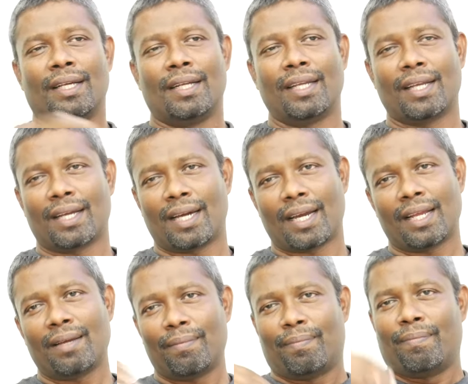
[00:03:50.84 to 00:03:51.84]
நீங்கள்
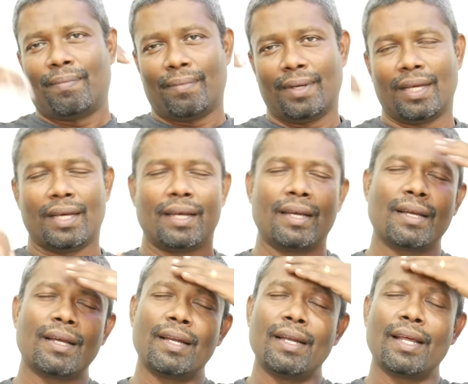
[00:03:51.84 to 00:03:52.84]
கரையை ந
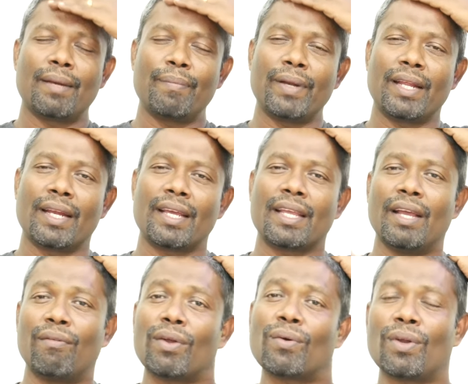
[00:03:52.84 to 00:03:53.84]
நிரப்புனீங்கன்னா
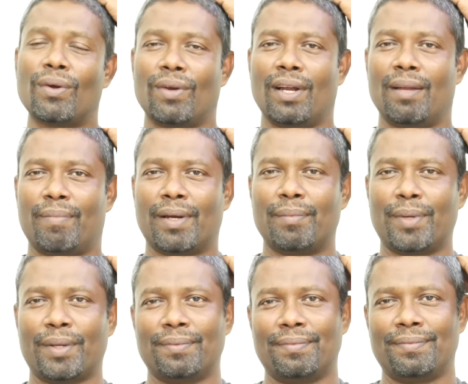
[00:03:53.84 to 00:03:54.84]
எவ்வளோக்குள்ளே உங்களால் பண்ண
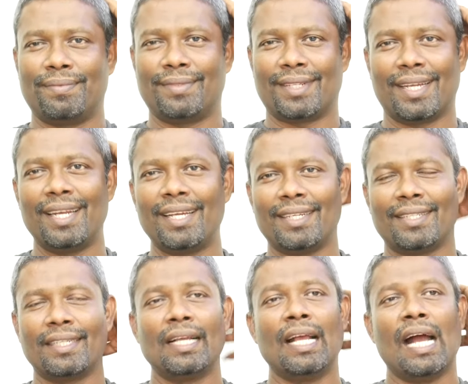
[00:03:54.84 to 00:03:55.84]
முடியும் இல்லையா
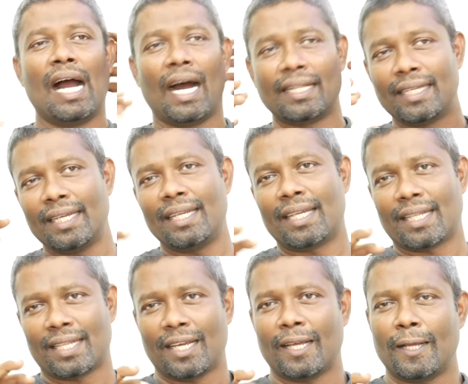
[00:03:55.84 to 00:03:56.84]
அதே
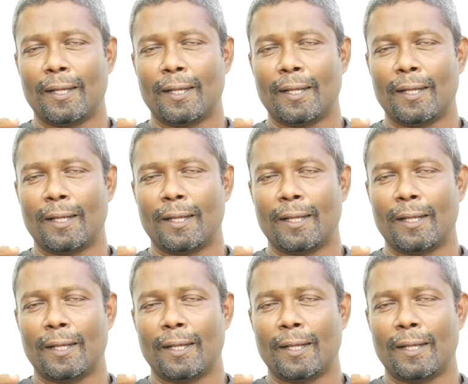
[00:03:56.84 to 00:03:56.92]
நேரத்தில்